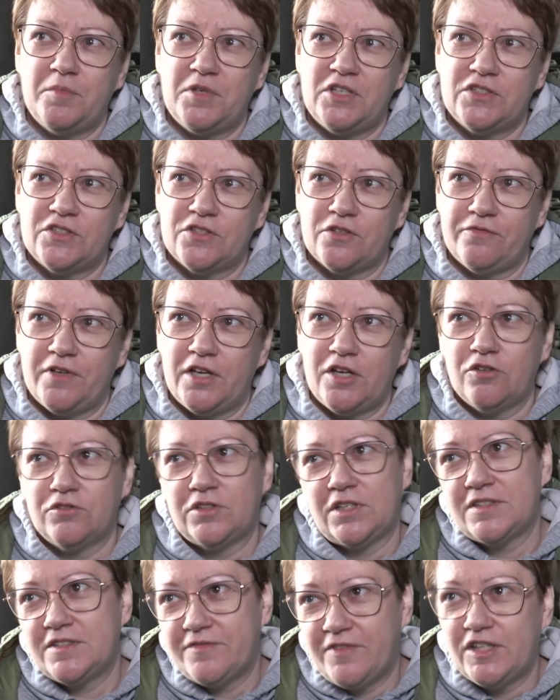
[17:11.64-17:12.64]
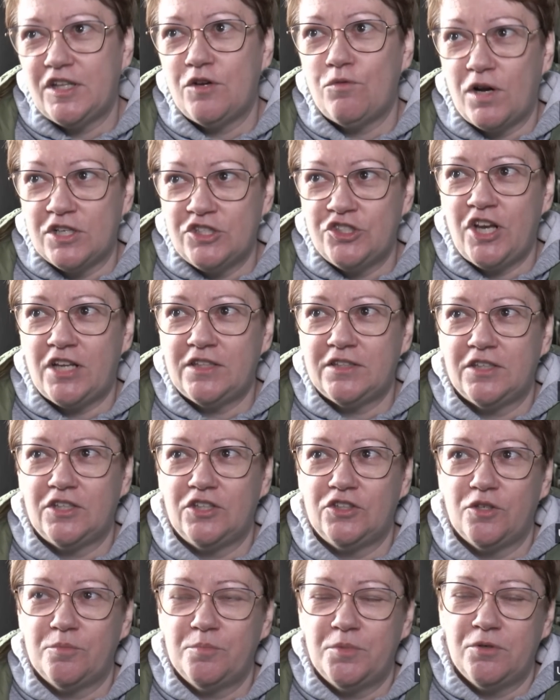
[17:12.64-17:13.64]
miejscowego, tak zwane
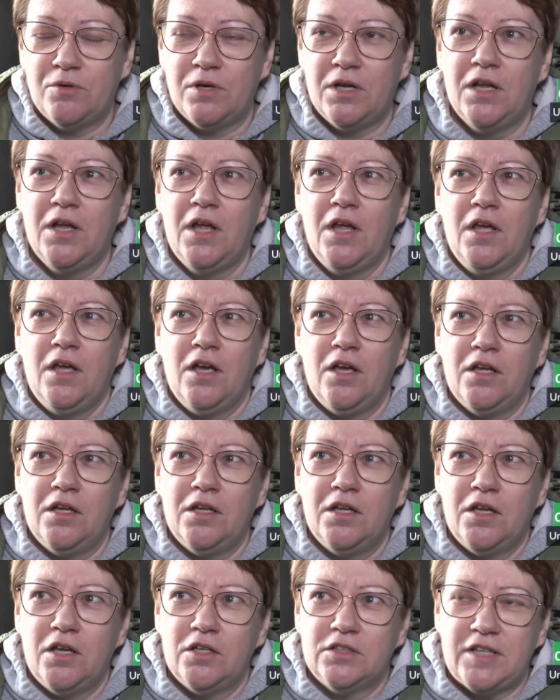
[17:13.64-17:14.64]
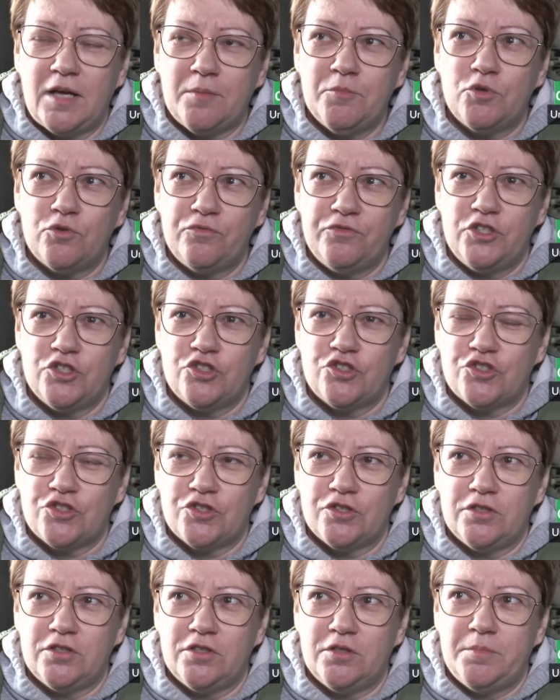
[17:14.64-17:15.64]
łaciatki to były, e, tam
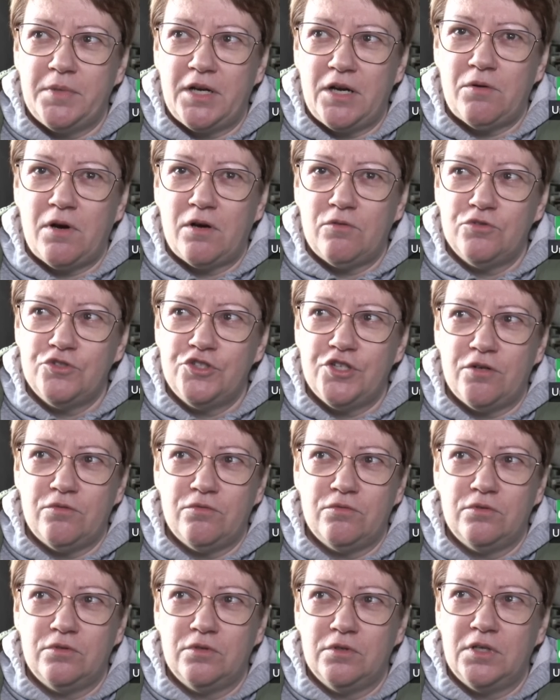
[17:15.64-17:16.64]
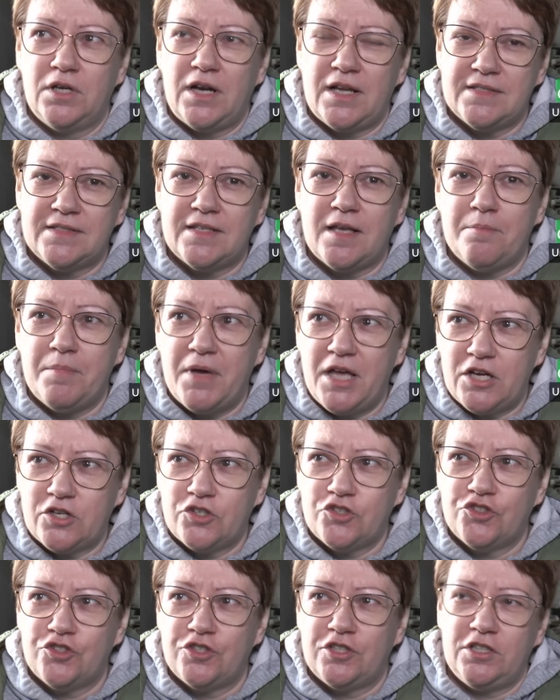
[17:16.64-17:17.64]
również e, brała udział rasa
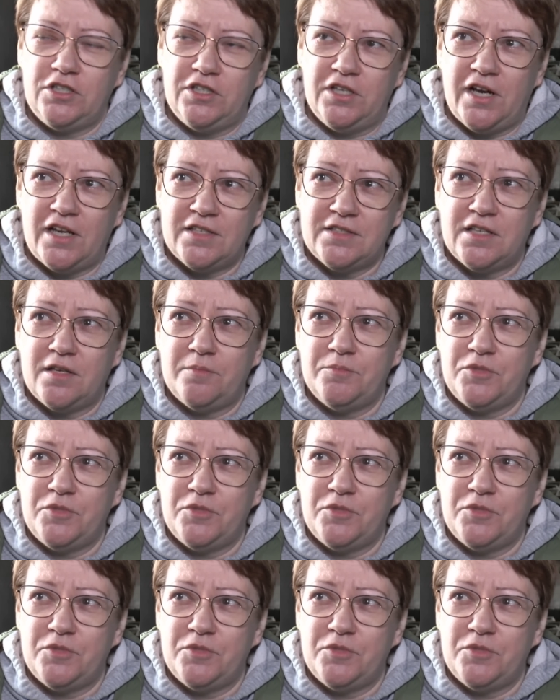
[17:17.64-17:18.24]
Berkshire i rasa